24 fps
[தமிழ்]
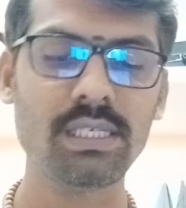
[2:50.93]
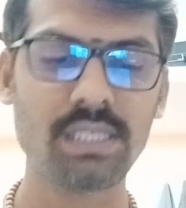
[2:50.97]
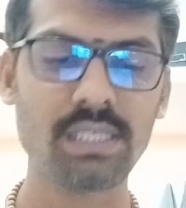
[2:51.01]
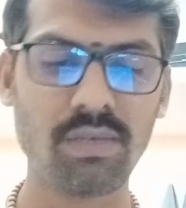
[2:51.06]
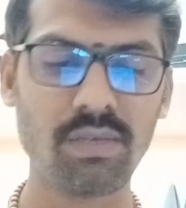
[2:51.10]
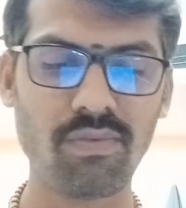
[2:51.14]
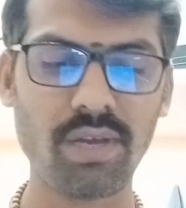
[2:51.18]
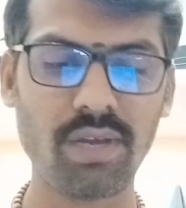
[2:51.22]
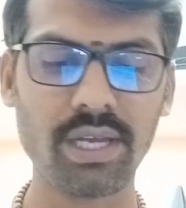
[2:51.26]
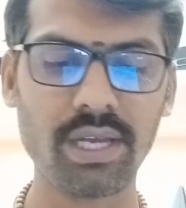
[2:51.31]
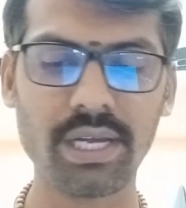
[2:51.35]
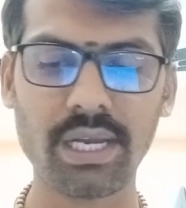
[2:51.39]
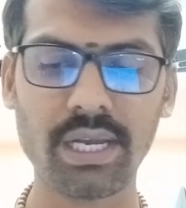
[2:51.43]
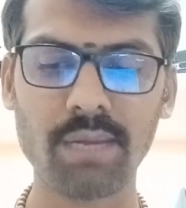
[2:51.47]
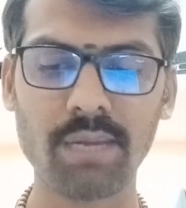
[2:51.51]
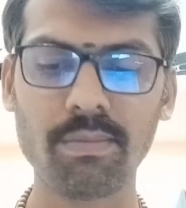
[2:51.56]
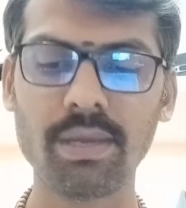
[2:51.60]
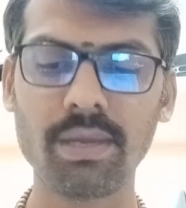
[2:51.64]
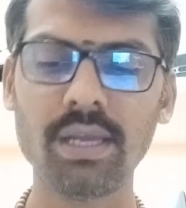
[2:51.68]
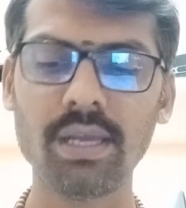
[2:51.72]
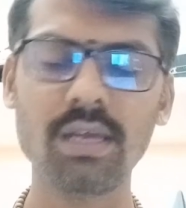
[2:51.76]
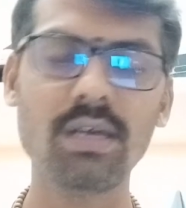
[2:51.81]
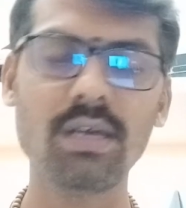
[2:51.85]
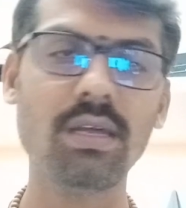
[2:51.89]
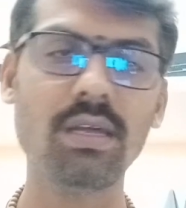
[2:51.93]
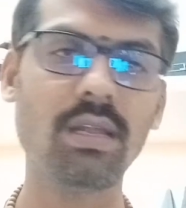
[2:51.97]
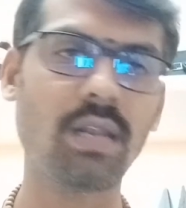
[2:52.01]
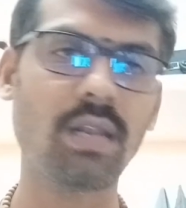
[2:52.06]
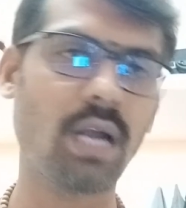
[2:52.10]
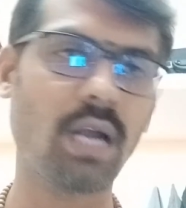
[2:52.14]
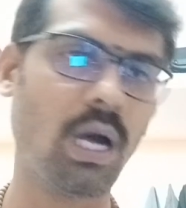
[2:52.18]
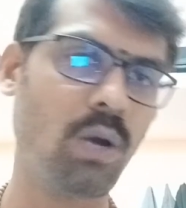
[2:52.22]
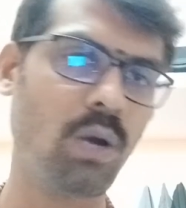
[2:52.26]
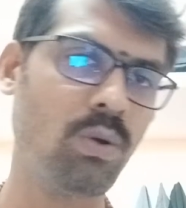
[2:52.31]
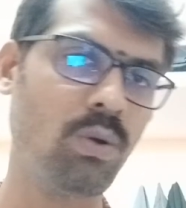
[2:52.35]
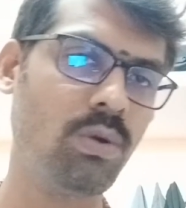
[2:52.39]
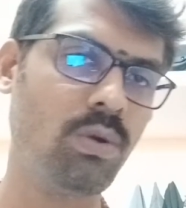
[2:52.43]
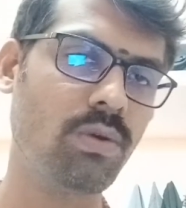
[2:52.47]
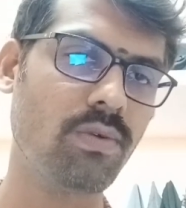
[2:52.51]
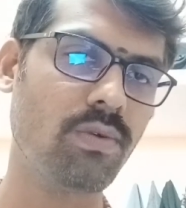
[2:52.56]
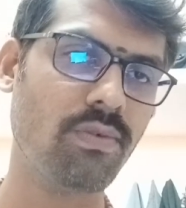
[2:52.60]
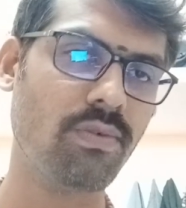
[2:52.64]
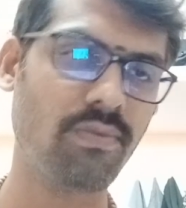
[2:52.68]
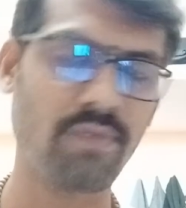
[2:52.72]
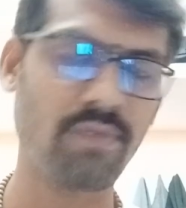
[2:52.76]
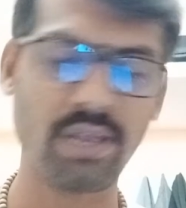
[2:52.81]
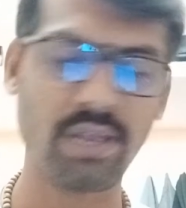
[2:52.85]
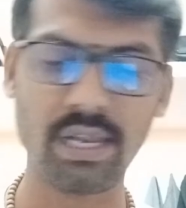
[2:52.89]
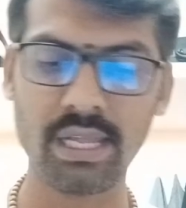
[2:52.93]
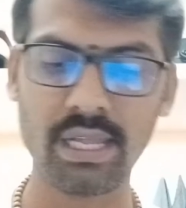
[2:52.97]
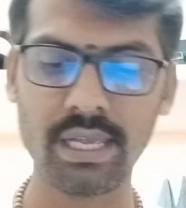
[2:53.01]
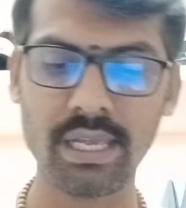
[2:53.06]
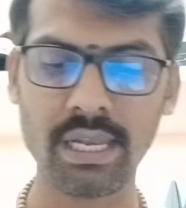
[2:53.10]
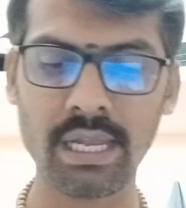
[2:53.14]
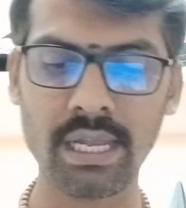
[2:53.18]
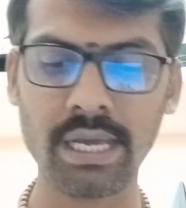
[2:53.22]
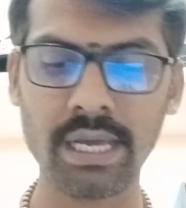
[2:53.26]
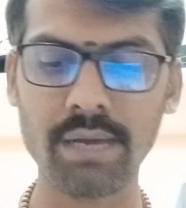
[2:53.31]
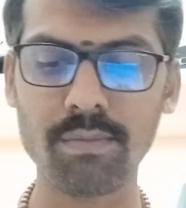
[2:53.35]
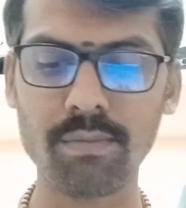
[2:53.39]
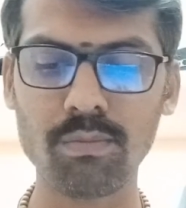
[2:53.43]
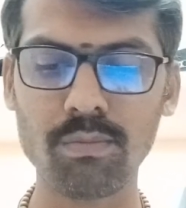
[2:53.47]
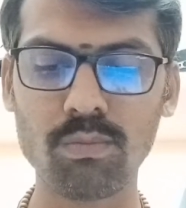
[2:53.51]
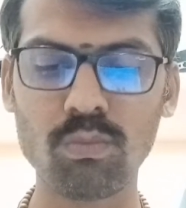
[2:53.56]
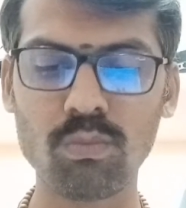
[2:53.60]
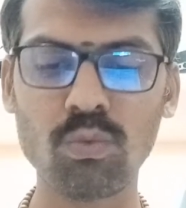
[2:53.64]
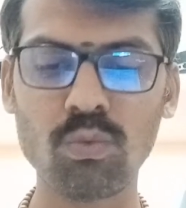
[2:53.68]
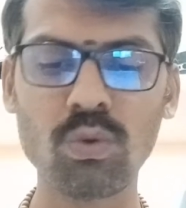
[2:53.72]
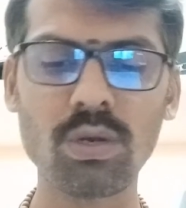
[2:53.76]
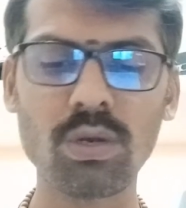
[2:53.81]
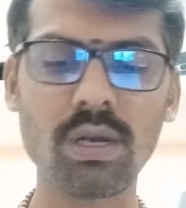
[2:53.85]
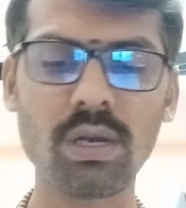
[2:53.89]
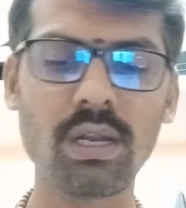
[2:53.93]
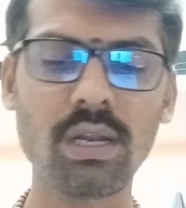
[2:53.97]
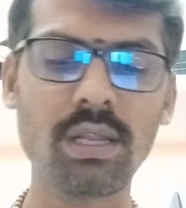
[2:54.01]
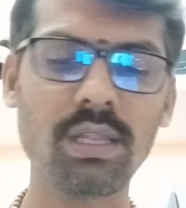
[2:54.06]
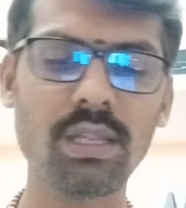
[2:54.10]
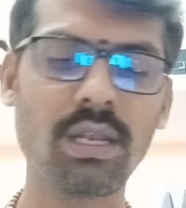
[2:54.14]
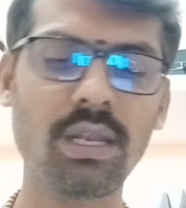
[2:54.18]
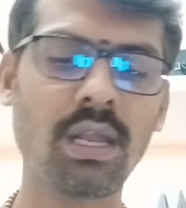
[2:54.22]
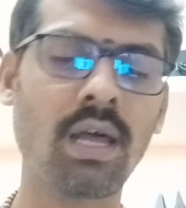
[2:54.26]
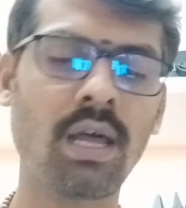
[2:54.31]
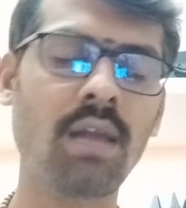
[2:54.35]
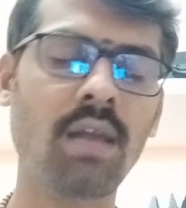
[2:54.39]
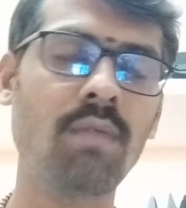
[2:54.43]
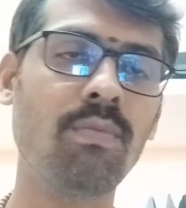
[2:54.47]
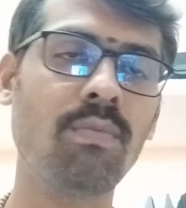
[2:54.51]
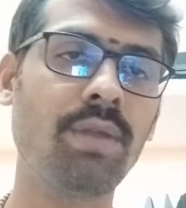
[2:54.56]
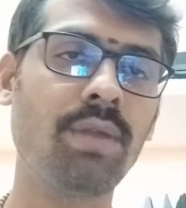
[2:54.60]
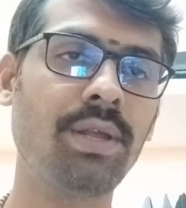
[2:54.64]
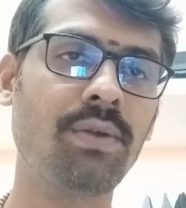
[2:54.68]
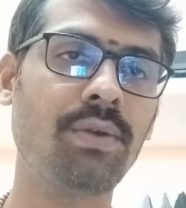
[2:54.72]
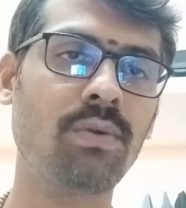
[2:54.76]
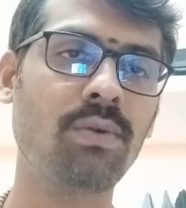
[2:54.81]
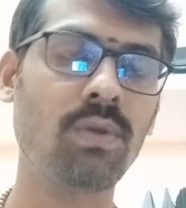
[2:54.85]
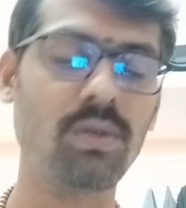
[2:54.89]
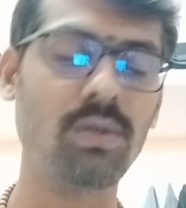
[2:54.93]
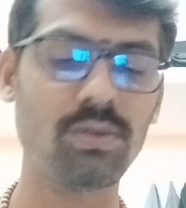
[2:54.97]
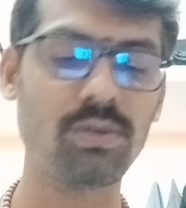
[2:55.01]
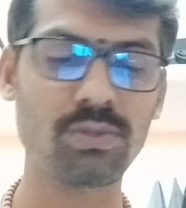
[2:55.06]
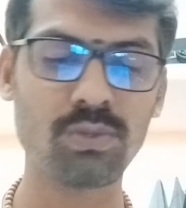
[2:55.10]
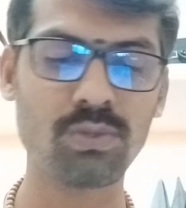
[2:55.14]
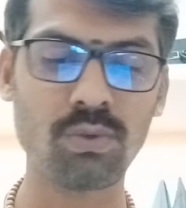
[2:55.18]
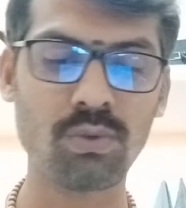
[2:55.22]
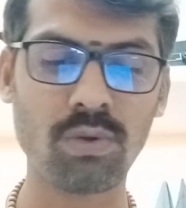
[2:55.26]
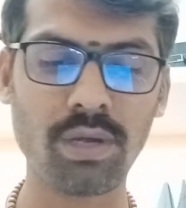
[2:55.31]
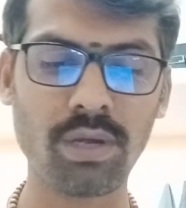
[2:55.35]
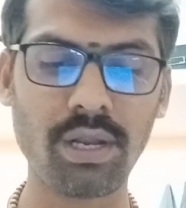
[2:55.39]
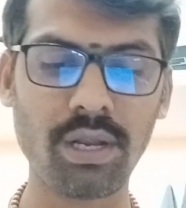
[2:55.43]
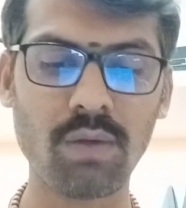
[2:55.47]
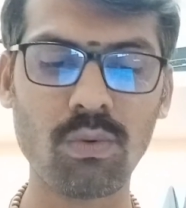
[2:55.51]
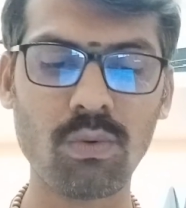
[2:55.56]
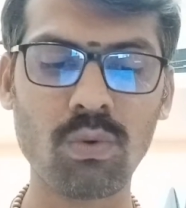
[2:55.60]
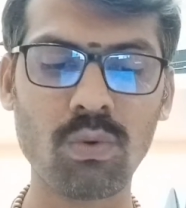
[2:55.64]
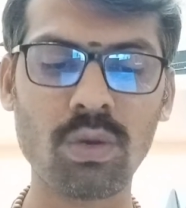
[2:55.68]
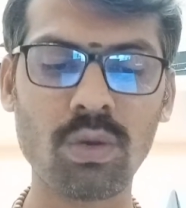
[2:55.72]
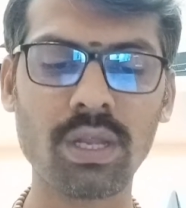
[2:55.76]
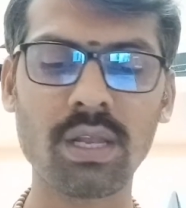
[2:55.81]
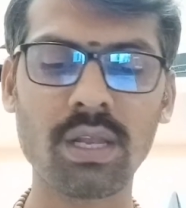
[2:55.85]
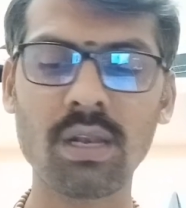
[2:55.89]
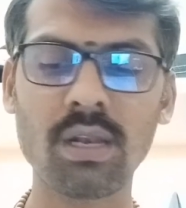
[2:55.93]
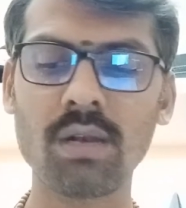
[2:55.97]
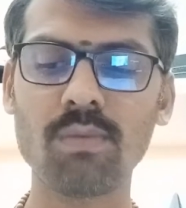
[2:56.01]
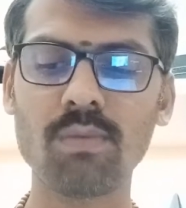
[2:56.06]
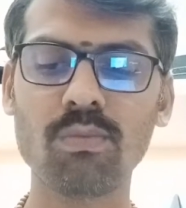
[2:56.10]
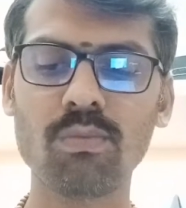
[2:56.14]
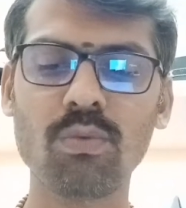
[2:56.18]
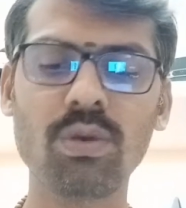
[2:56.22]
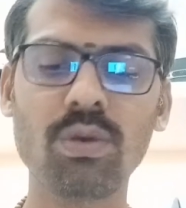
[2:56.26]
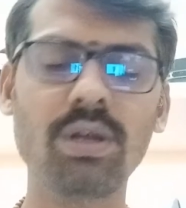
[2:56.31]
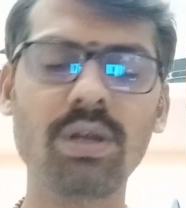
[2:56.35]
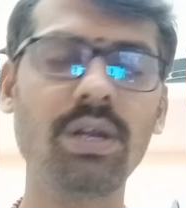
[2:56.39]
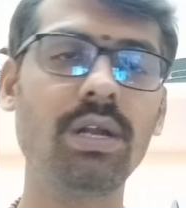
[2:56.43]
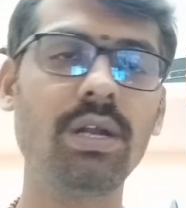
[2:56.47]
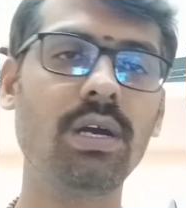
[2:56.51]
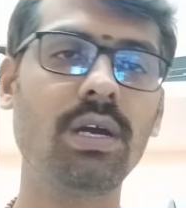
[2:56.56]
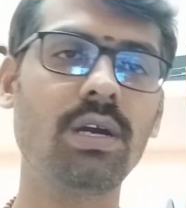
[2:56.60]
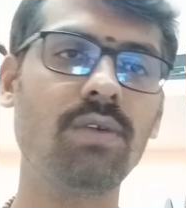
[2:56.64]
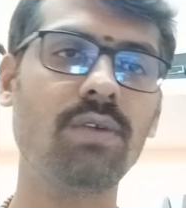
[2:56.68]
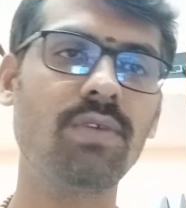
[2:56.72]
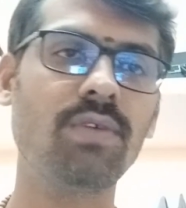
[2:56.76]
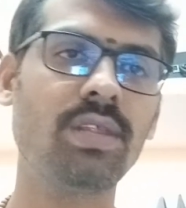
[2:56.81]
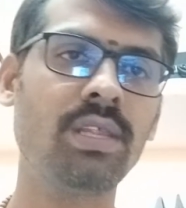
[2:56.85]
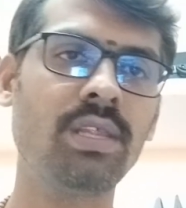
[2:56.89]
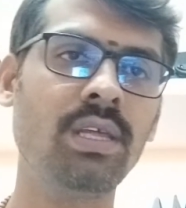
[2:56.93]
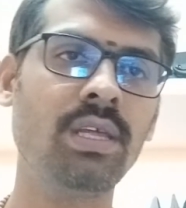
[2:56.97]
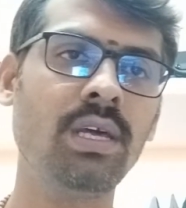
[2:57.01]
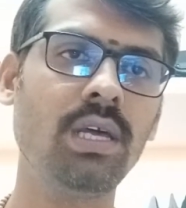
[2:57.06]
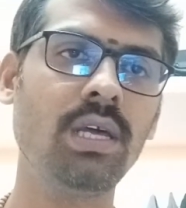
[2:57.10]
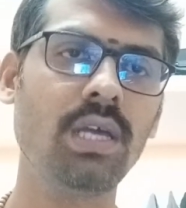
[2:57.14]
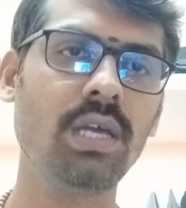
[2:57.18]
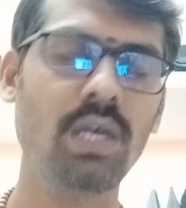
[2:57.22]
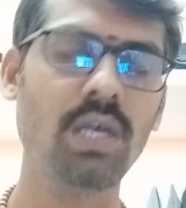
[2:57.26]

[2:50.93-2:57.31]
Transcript: செவ்வாய்க்கிழமை ராகு வேலையில் மூன்றிலிருந்து நாலு மணிக்குள் சுக்கர உரையில் முருகனுக்கு வந்து